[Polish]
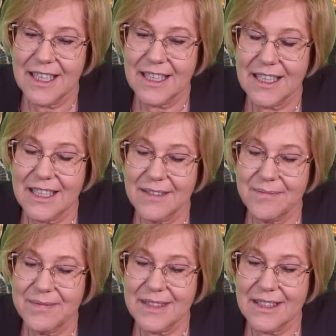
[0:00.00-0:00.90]
Y,
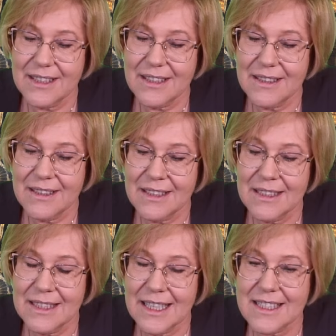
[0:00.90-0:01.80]
y,
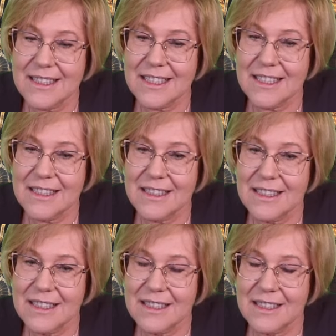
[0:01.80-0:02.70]
jest
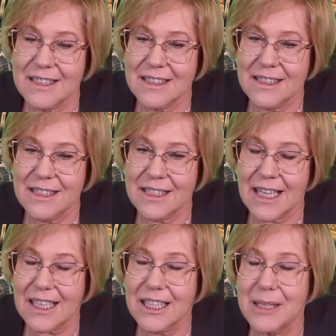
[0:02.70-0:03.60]

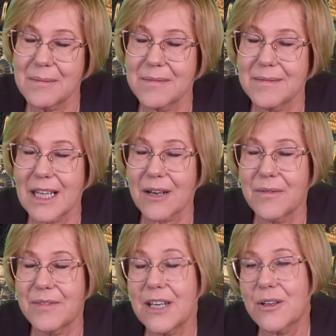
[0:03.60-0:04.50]
takim,
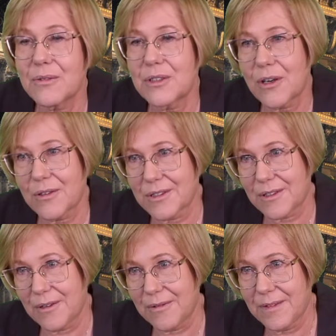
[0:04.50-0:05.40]
taką wielką
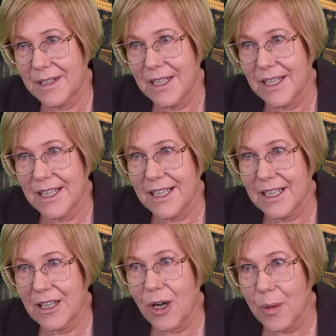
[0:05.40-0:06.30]
troską
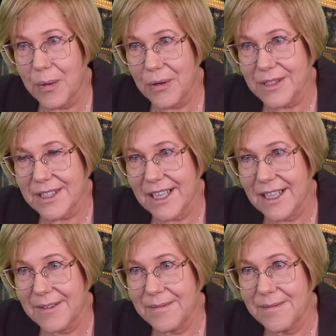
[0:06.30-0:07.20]
y, o
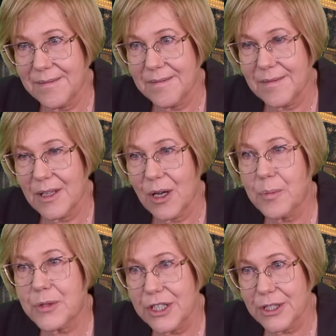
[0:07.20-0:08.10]
Polskę, o
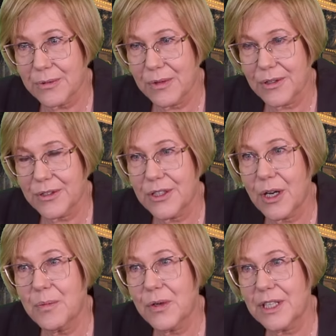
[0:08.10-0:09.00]
przyszłość,
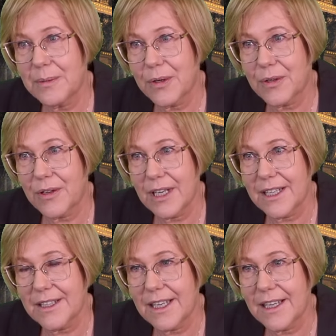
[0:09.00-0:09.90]
o młode
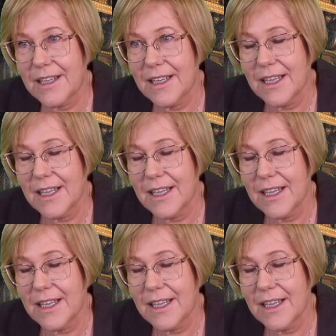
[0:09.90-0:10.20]
pokolenie.